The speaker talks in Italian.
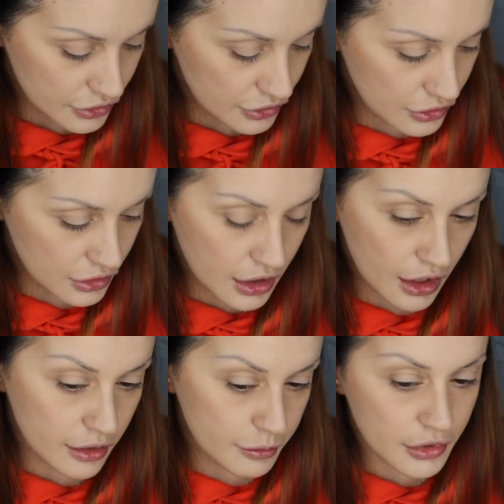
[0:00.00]
con
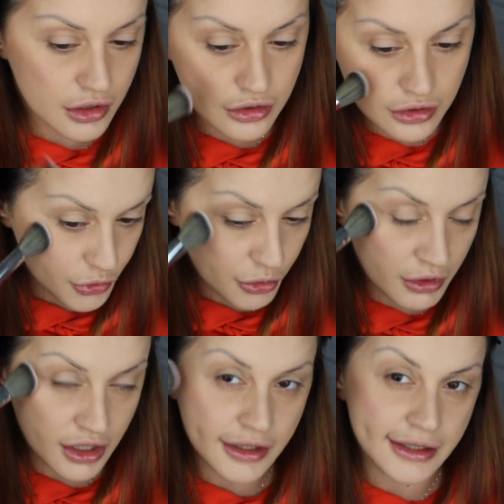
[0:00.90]
calma. Devo
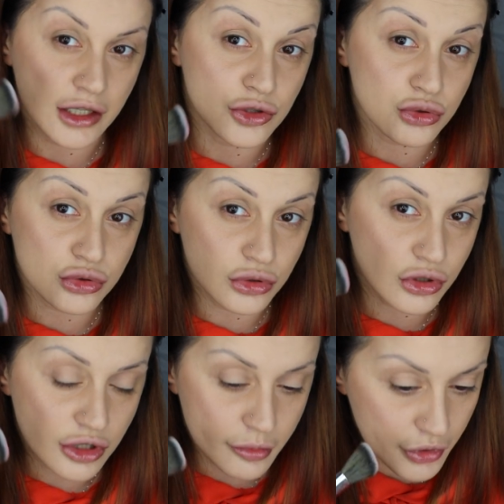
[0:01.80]
magari aggiusto ah,
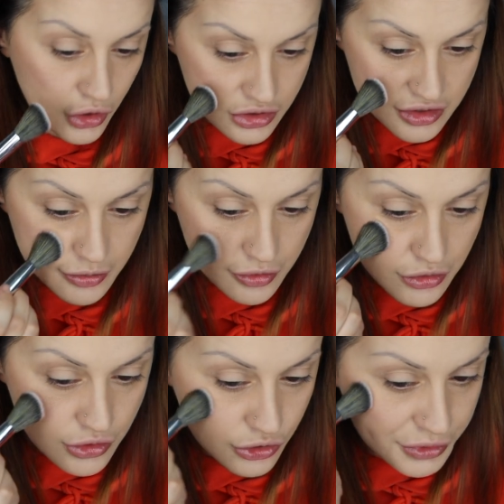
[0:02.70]
con il bronzer, per
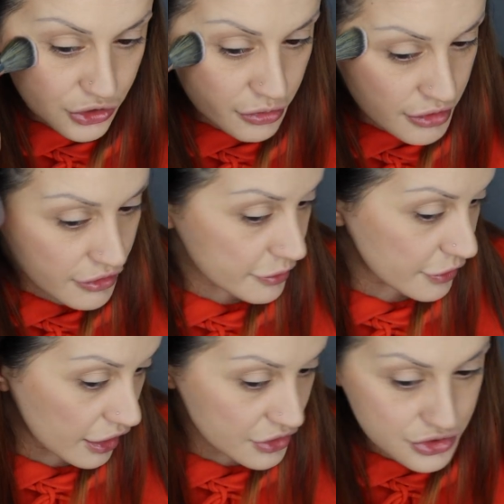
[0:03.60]
quello metto prima il
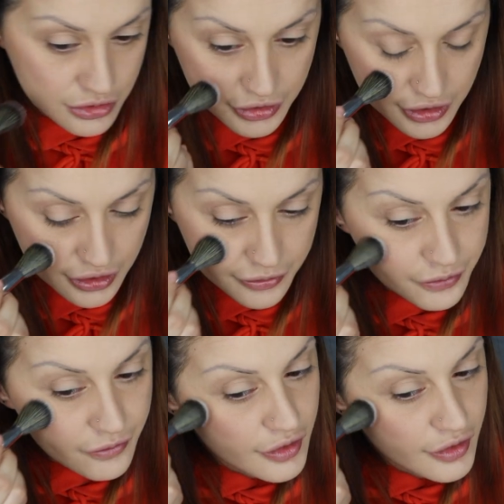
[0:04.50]
blush perché